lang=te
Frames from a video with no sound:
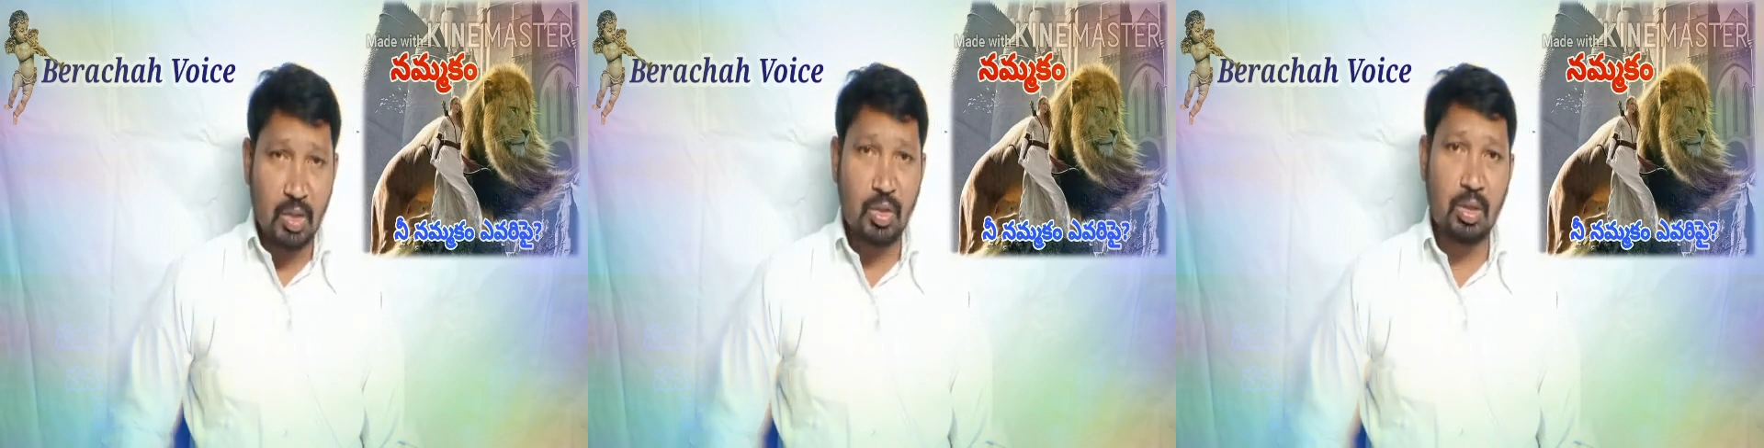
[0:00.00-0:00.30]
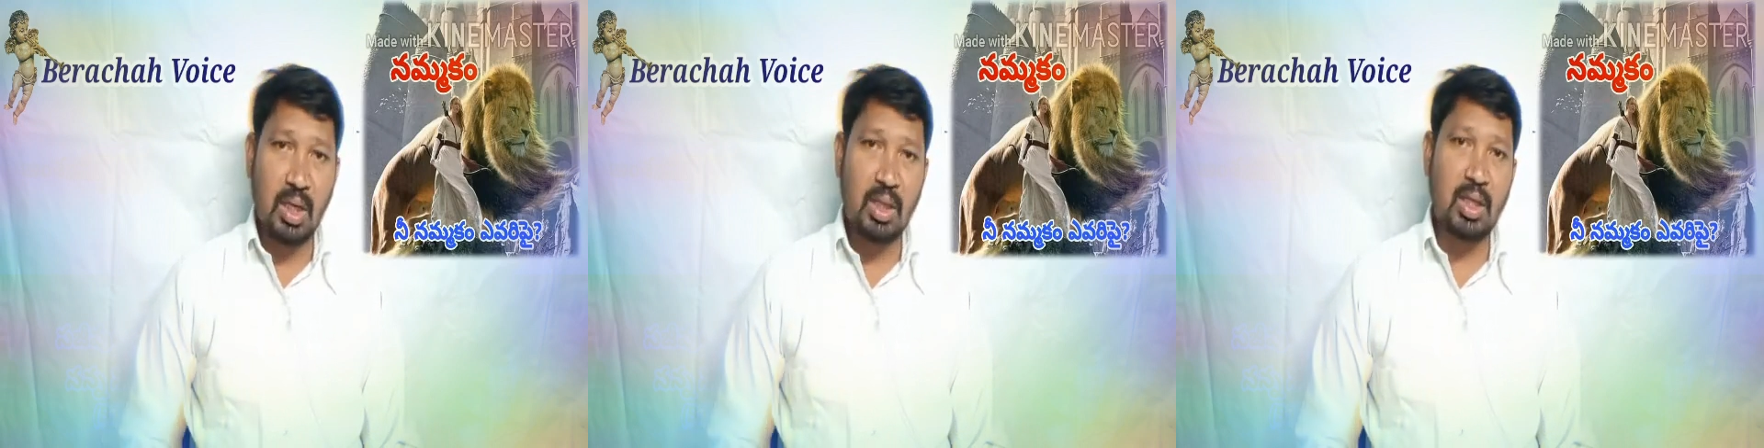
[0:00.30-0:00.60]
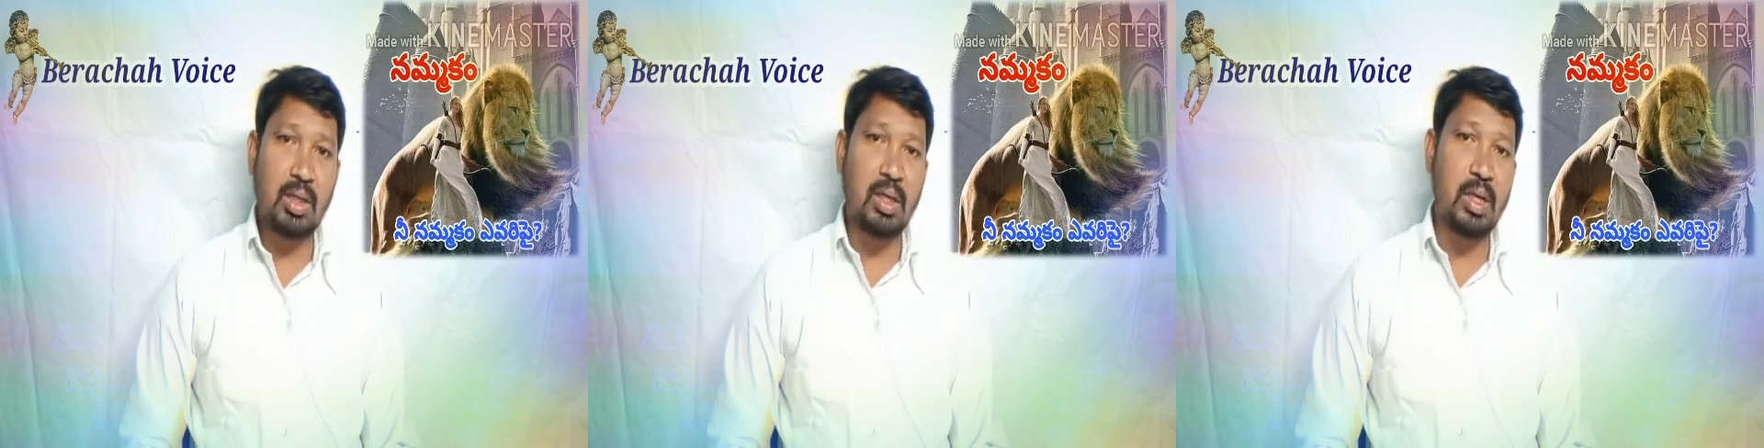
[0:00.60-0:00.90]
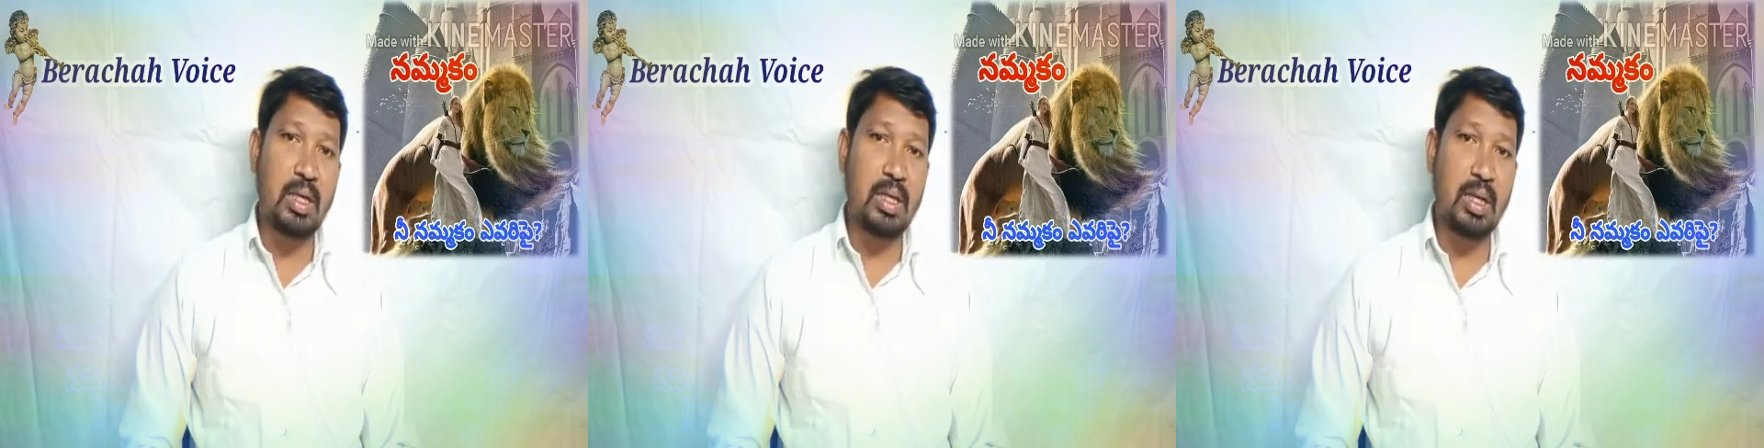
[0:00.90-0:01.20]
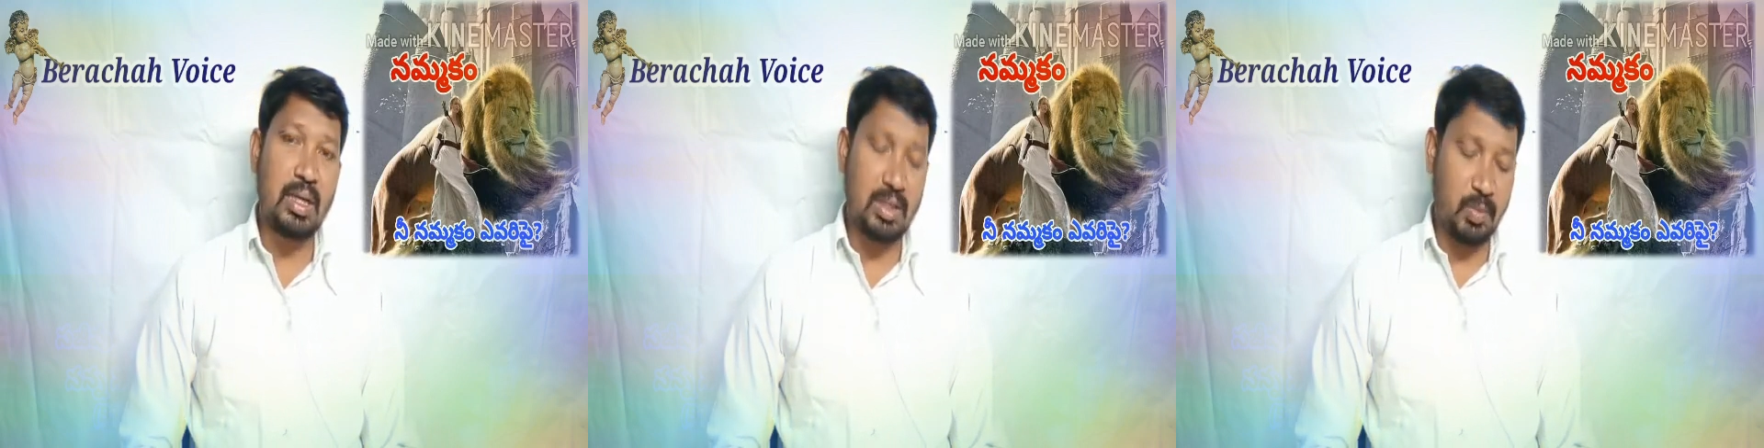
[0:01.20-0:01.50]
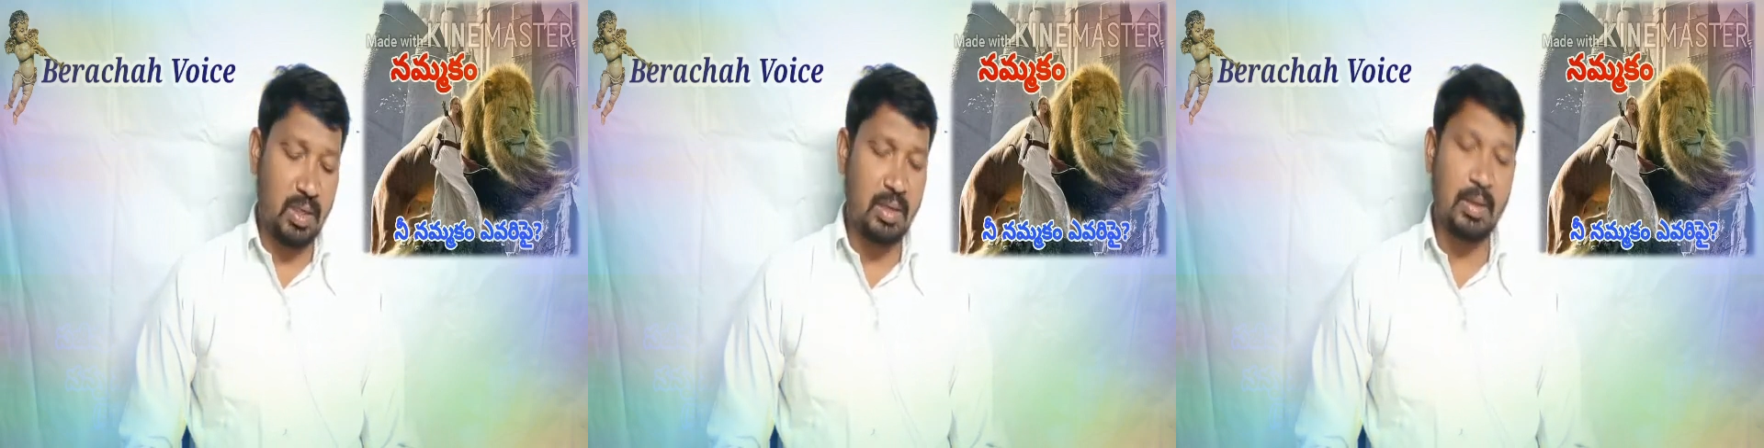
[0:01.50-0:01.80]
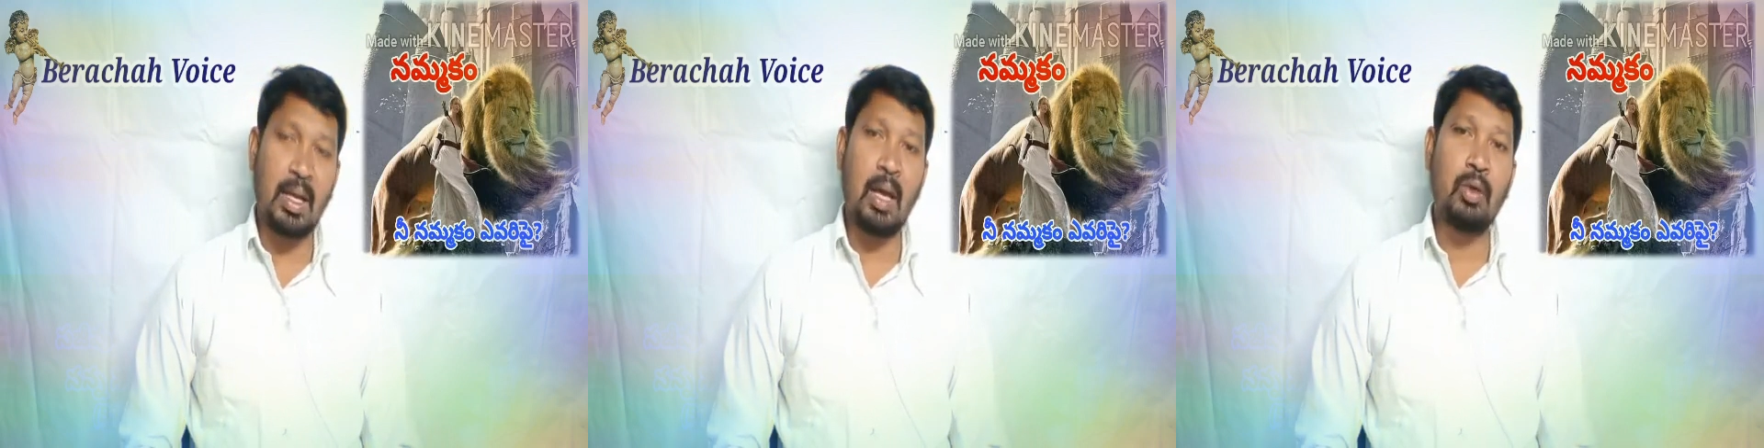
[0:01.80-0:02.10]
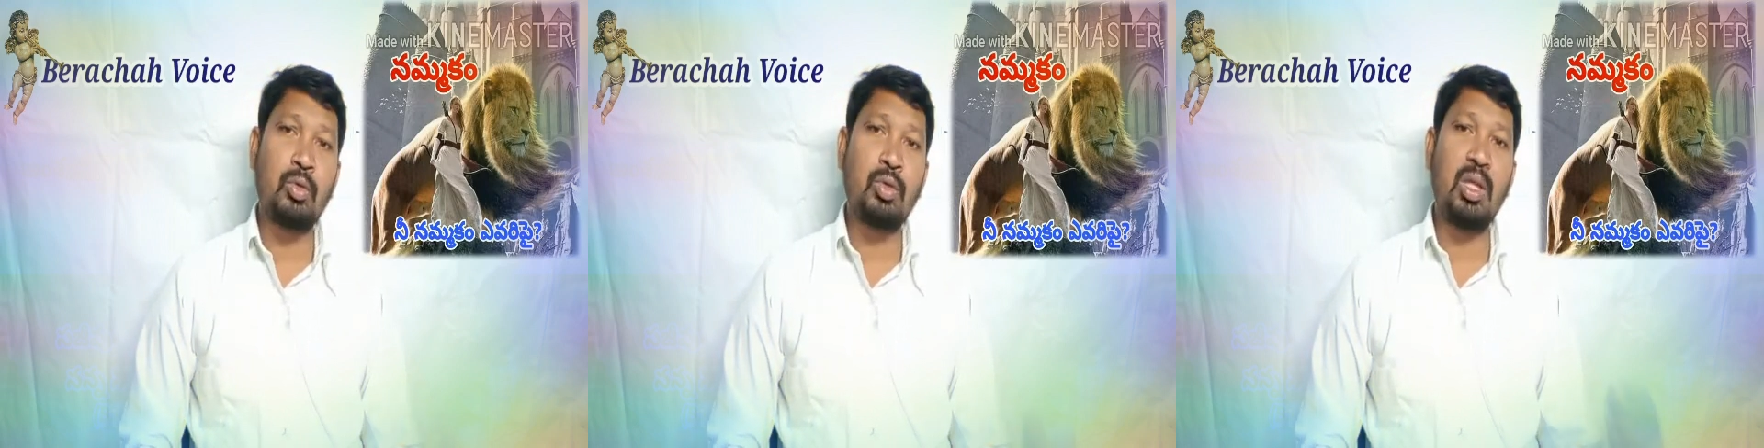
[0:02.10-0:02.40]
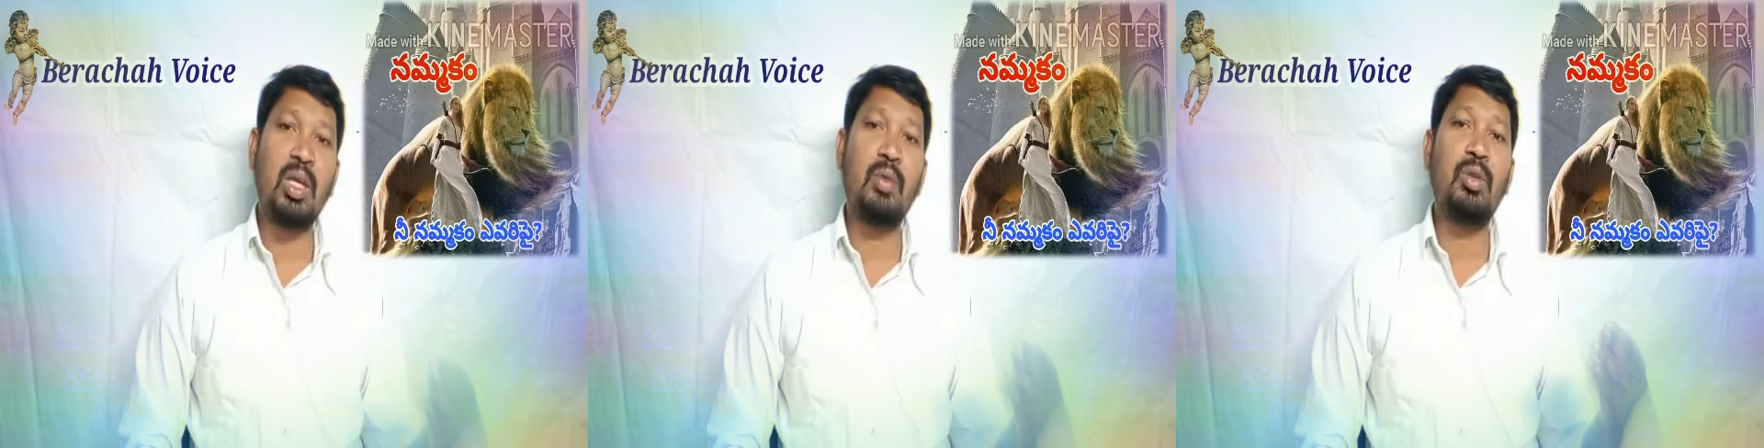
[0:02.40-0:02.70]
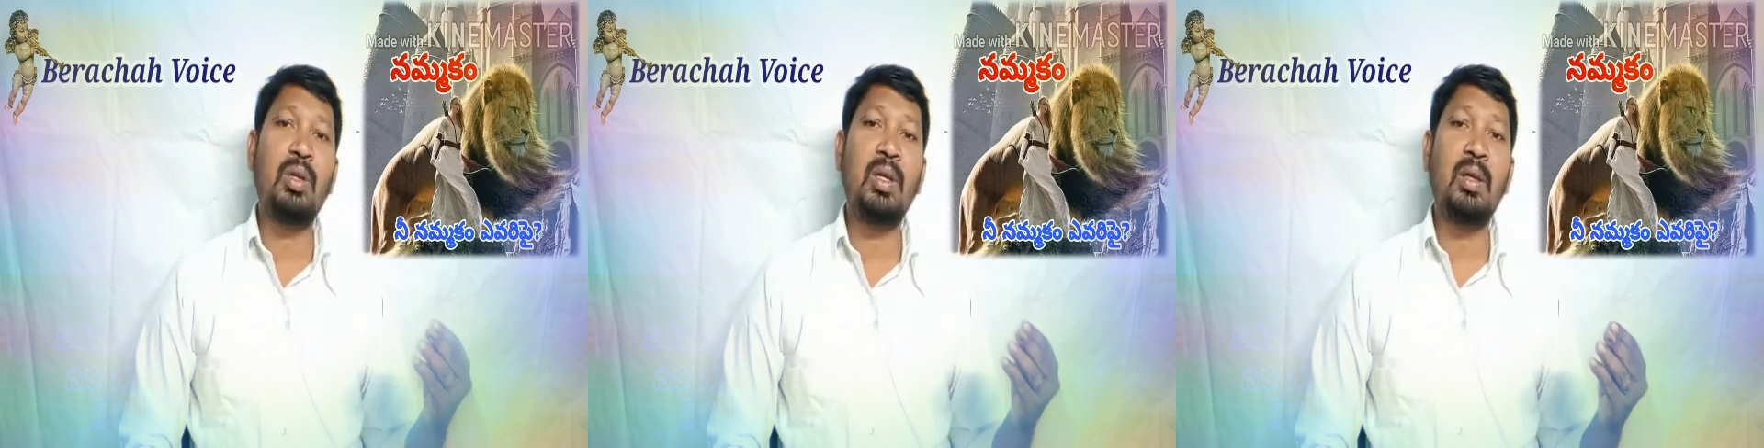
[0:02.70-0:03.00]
సో కీర్తనకారుడు అంటున్నాను నిజమే నాకు దేవుని